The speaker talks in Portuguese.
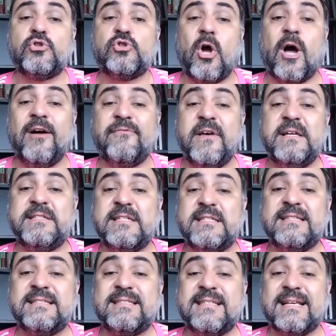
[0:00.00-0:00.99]
jovem de
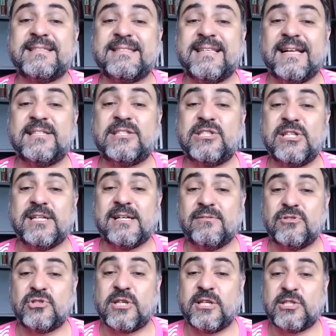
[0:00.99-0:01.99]
17
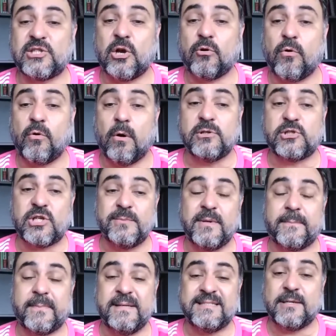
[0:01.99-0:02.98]
anos que chegou ao
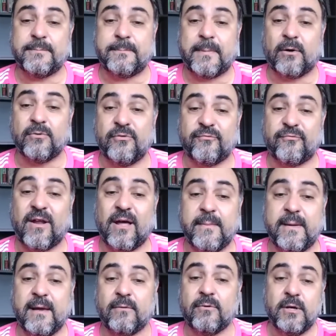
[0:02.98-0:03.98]
time principal do
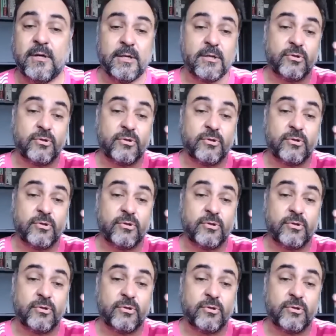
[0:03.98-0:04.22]
Flamengo